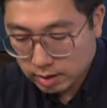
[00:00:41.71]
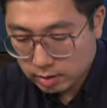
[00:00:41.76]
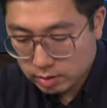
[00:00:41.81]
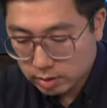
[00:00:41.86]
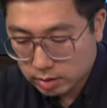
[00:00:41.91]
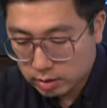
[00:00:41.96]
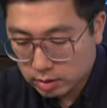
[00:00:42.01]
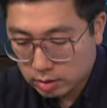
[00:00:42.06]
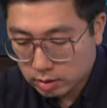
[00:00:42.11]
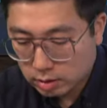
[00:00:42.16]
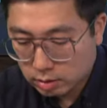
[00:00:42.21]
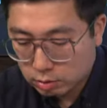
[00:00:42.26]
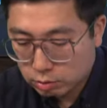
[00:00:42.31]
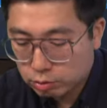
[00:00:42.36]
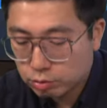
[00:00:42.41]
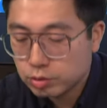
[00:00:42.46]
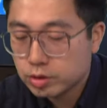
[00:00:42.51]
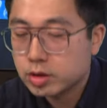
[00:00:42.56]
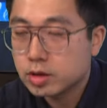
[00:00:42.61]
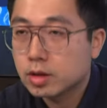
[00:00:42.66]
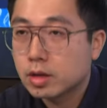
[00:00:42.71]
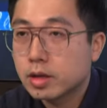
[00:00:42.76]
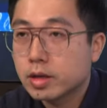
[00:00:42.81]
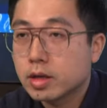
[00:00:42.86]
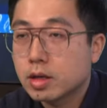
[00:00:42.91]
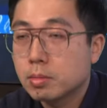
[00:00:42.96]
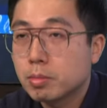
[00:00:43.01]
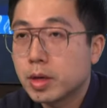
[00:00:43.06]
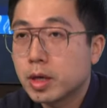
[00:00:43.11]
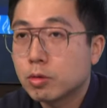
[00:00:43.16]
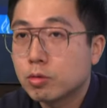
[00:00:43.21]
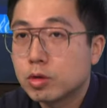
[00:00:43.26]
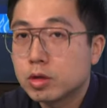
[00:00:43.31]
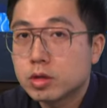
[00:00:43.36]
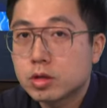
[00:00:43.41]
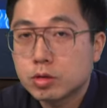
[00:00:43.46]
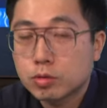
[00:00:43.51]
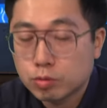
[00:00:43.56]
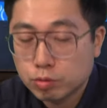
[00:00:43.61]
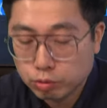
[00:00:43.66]
这个出席了一个美国
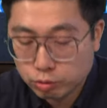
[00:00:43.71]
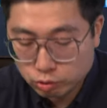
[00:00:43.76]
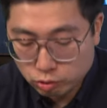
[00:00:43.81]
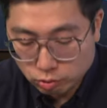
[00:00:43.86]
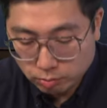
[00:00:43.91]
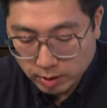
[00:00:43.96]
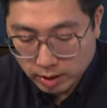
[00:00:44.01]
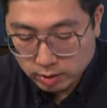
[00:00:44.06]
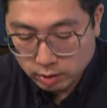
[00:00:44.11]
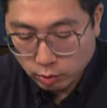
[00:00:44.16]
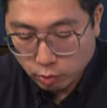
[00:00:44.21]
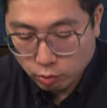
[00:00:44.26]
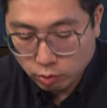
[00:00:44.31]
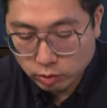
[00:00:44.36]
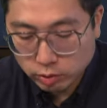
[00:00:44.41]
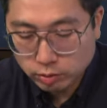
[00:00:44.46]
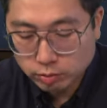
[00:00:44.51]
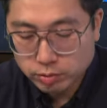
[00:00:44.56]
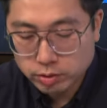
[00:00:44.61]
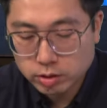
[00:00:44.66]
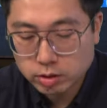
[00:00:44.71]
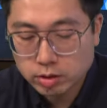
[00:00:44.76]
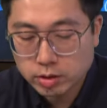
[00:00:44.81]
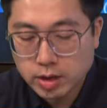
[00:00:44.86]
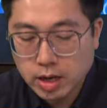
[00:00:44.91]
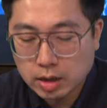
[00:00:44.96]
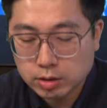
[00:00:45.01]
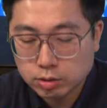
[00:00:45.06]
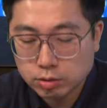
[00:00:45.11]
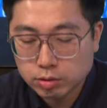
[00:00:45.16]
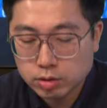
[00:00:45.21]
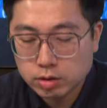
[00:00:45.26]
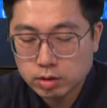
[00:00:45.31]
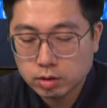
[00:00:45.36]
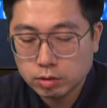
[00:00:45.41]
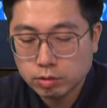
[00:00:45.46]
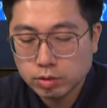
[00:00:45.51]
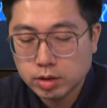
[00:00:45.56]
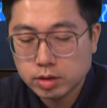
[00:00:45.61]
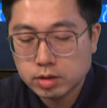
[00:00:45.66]
智库举办的活动，是亚洲
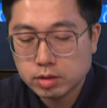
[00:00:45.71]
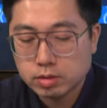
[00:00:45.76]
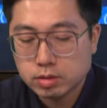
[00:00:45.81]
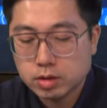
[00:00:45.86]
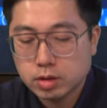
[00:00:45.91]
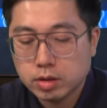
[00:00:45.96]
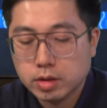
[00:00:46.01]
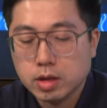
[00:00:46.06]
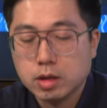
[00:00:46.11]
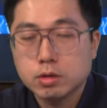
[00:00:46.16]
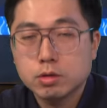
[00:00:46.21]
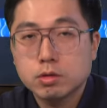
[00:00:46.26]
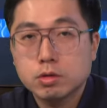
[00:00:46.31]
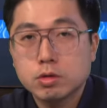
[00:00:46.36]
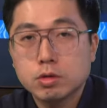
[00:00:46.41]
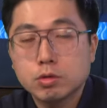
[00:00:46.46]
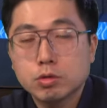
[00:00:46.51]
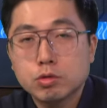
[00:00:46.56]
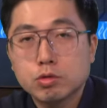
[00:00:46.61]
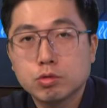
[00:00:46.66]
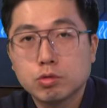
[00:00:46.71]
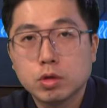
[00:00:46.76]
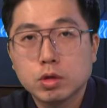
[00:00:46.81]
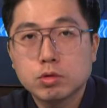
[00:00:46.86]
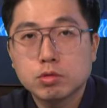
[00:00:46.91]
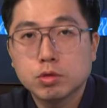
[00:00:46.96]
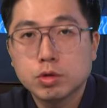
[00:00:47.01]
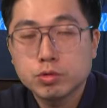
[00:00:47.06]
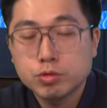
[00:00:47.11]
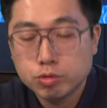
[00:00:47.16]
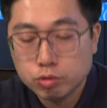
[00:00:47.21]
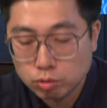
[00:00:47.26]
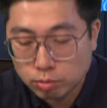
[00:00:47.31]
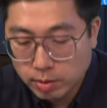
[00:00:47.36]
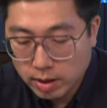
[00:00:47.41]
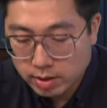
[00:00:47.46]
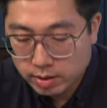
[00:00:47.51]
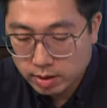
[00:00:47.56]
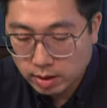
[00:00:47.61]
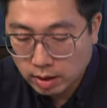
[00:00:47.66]
社会政策研究所所举
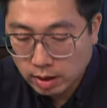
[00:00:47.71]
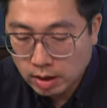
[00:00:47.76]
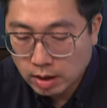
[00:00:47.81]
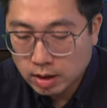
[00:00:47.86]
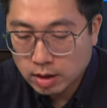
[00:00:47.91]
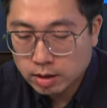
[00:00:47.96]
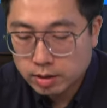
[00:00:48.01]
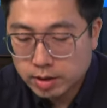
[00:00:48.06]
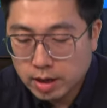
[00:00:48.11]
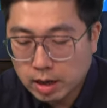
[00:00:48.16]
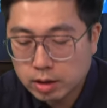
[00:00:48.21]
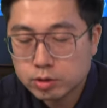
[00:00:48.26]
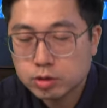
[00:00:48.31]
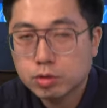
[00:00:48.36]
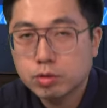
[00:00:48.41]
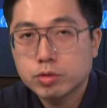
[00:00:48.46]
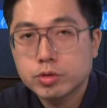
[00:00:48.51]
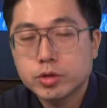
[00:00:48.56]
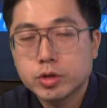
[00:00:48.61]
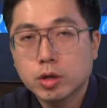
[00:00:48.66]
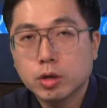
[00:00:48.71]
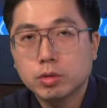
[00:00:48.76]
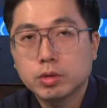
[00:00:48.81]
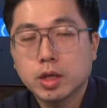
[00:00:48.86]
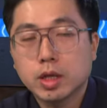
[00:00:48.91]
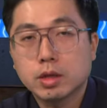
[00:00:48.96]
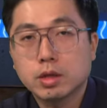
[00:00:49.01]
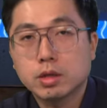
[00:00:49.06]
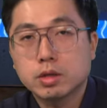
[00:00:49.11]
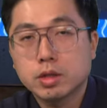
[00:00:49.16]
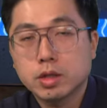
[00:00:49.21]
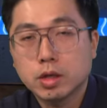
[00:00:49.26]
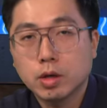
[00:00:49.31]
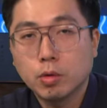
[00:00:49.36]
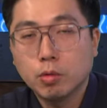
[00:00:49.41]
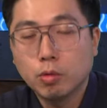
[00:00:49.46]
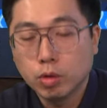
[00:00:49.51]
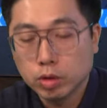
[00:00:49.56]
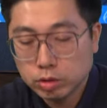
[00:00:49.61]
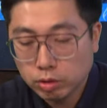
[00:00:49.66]
办的。亚洲焦点的这个
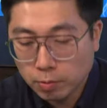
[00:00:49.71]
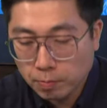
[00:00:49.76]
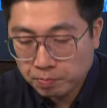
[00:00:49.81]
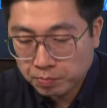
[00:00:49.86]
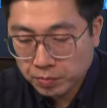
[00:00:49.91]
活动，